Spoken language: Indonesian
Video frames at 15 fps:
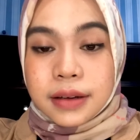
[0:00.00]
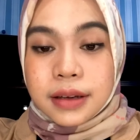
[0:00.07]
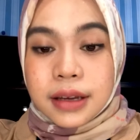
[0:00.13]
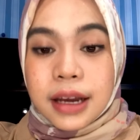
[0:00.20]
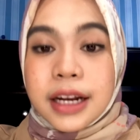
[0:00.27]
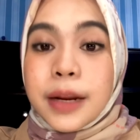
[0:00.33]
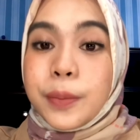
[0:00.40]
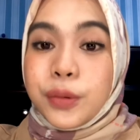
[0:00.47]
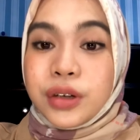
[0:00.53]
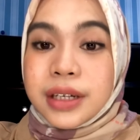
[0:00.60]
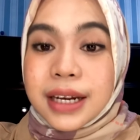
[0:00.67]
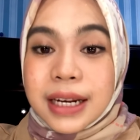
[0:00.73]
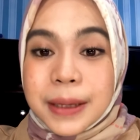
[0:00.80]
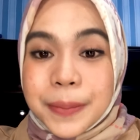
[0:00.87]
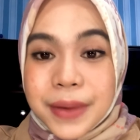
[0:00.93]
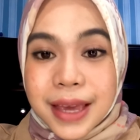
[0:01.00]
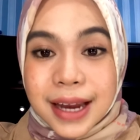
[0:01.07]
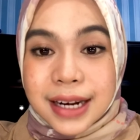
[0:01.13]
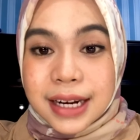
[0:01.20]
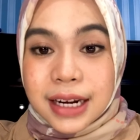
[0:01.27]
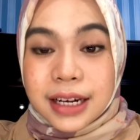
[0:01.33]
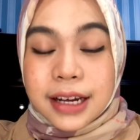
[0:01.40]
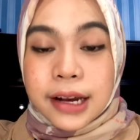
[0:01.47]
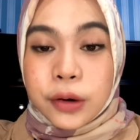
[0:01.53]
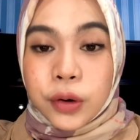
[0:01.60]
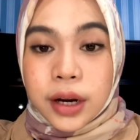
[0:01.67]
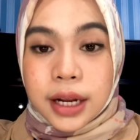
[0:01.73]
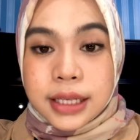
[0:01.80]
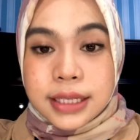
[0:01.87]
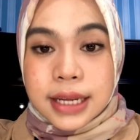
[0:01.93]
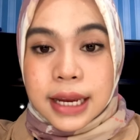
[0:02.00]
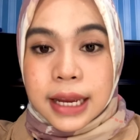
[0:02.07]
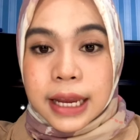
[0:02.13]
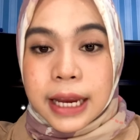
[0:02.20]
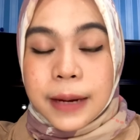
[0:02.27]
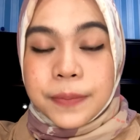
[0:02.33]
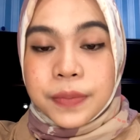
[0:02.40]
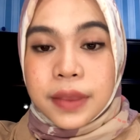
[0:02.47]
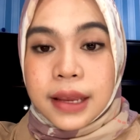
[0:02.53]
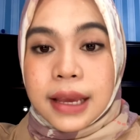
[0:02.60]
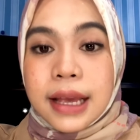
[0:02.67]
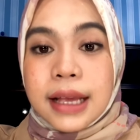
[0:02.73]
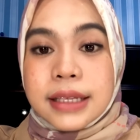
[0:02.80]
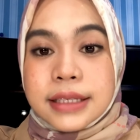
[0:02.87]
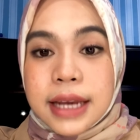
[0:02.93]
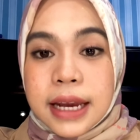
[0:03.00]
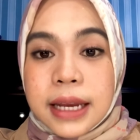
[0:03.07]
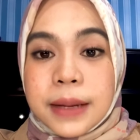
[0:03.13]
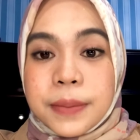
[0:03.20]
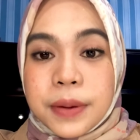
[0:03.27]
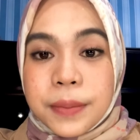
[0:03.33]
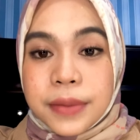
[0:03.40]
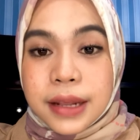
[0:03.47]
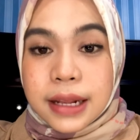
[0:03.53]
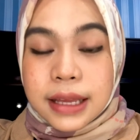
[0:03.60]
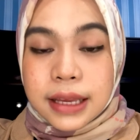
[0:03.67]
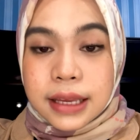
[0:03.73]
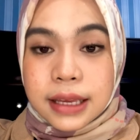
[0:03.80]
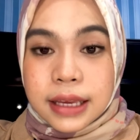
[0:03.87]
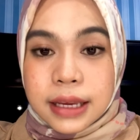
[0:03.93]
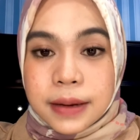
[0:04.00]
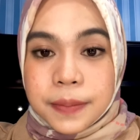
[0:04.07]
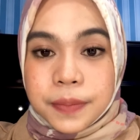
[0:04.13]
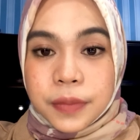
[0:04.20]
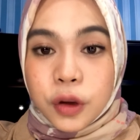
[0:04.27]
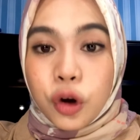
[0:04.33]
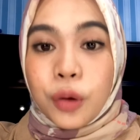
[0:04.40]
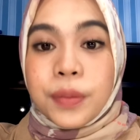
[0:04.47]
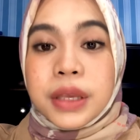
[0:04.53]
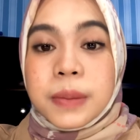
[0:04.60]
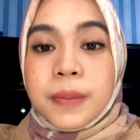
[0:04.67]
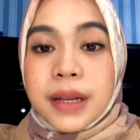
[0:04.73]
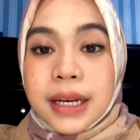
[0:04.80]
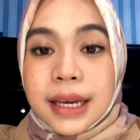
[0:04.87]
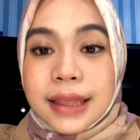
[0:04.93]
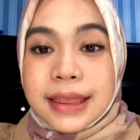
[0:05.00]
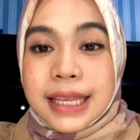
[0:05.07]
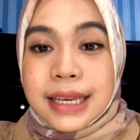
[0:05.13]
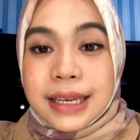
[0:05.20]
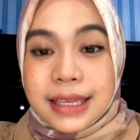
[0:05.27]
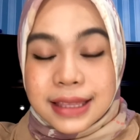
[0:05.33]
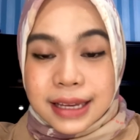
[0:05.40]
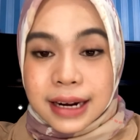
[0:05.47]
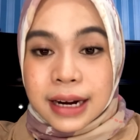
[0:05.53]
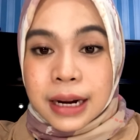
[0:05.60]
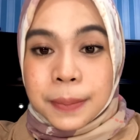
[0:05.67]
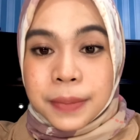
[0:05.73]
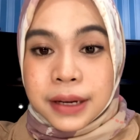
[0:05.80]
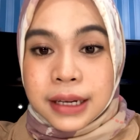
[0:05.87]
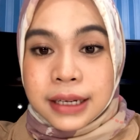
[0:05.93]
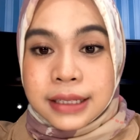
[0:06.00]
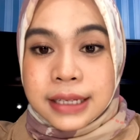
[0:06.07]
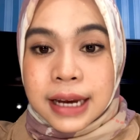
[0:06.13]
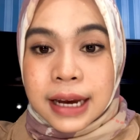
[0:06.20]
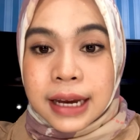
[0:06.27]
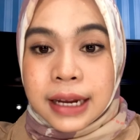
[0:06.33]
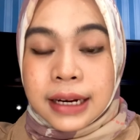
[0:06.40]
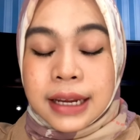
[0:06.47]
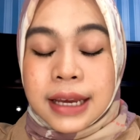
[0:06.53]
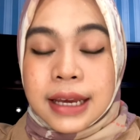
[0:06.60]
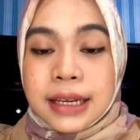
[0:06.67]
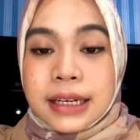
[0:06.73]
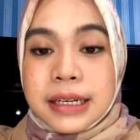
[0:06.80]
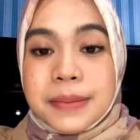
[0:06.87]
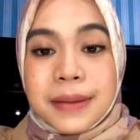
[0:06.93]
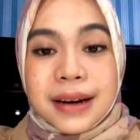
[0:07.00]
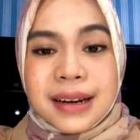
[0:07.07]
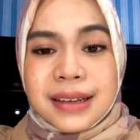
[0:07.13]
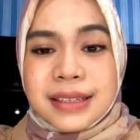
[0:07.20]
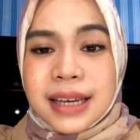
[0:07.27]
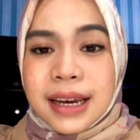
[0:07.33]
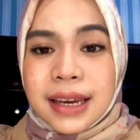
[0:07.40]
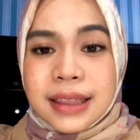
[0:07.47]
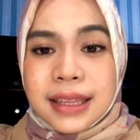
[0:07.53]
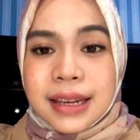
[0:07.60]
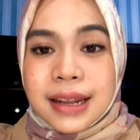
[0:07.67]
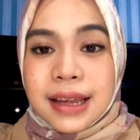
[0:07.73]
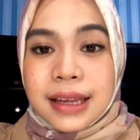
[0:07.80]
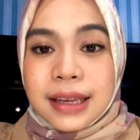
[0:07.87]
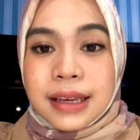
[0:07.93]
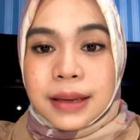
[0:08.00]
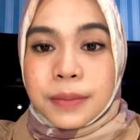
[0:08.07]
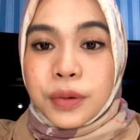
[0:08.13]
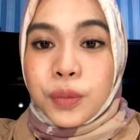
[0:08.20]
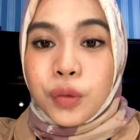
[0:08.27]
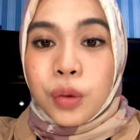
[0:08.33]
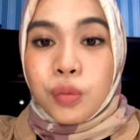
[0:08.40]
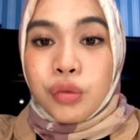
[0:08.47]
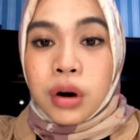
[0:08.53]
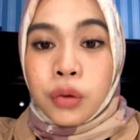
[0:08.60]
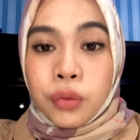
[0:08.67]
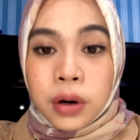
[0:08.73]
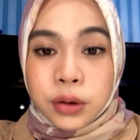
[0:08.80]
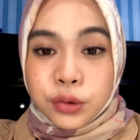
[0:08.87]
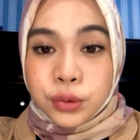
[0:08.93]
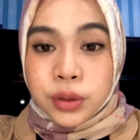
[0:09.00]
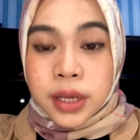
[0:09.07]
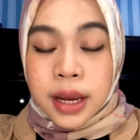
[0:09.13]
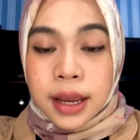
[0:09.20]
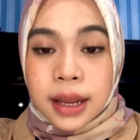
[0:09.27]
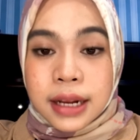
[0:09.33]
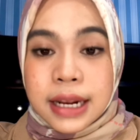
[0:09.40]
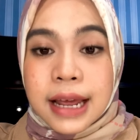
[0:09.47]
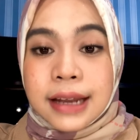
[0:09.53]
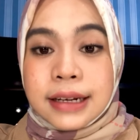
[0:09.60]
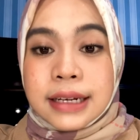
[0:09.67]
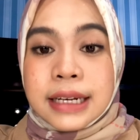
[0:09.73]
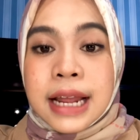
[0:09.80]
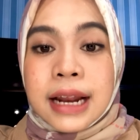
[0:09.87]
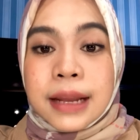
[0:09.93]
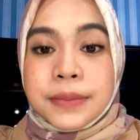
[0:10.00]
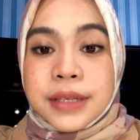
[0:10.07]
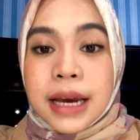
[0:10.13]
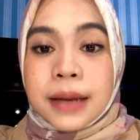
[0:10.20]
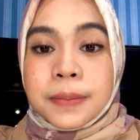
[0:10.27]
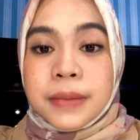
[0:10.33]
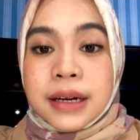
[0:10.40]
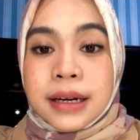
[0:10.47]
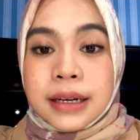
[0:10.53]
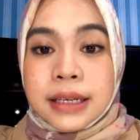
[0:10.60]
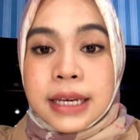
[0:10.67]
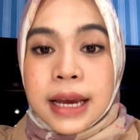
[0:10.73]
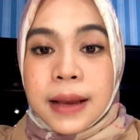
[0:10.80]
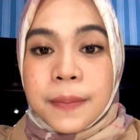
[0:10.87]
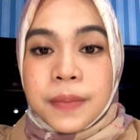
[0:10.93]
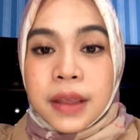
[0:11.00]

Adapun kelebihan dan kekurangan saya, saya memiliki komitmen yang tinggi terhadap pekerjaan, di mana saya tidak ingin membuang-buang waktu saya dalam saat bekerja,